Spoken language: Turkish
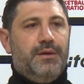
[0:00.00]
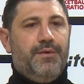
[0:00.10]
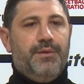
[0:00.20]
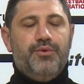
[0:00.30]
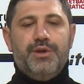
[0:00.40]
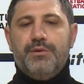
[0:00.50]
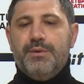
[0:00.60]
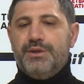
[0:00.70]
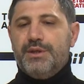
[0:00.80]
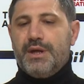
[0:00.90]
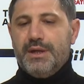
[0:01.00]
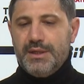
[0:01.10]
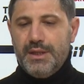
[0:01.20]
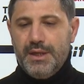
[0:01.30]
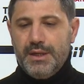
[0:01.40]
ve bu iki maçı da
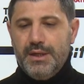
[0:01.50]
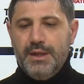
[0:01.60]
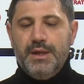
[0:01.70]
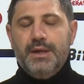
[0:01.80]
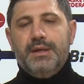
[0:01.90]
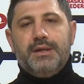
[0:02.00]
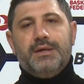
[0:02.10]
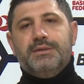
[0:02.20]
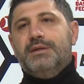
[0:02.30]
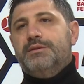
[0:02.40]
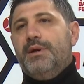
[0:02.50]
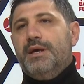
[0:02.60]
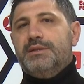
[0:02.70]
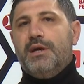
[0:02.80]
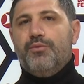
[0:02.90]
kazanarak kazası
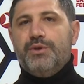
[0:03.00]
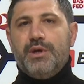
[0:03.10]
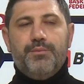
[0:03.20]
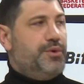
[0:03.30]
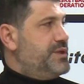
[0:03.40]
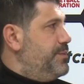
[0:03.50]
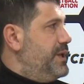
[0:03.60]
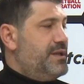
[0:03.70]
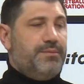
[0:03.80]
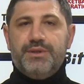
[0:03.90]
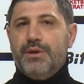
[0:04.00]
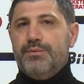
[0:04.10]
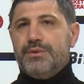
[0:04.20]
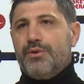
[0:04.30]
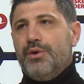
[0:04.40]
belası Avrupa Şampiyonası biletimizi
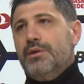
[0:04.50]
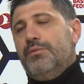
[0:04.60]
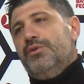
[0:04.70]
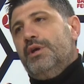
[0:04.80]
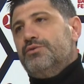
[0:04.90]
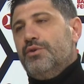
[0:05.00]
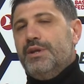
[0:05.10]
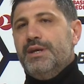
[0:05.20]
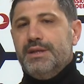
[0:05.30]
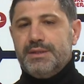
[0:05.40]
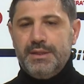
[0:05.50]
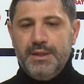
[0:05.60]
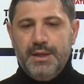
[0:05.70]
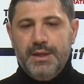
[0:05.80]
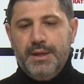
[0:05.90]
cebimize koyalım. Ondan sonra da yazın
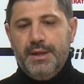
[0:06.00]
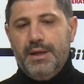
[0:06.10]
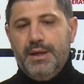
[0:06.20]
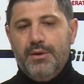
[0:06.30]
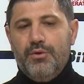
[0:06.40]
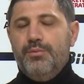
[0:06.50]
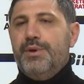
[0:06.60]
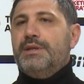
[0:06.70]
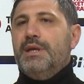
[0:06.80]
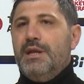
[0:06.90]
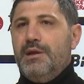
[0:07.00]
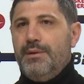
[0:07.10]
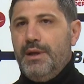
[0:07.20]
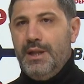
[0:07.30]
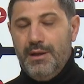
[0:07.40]
e, olimpiyat
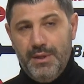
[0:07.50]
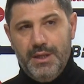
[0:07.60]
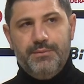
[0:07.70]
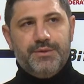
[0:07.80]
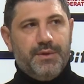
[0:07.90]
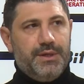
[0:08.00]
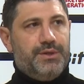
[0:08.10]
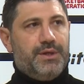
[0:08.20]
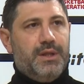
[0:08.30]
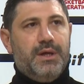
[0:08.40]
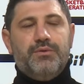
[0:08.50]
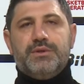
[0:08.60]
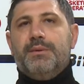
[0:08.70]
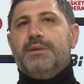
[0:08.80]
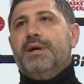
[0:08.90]
ele, elemelerimiz var inşallah. O
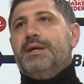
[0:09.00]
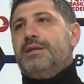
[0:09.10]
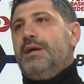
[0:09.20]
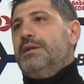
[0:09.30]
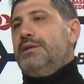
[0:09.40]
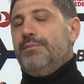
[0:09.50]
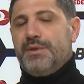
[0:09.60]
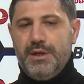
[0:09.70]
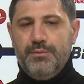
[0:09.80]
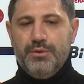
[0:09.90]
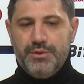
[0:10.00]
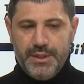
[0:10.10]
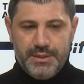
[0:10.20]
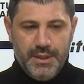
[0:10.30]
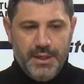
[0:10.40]
zaman belki daha tam takım
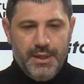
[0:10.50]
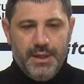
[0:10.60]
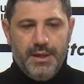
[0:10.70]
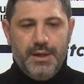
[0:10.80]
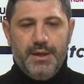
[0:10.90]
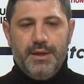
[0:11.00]
olacağız. E,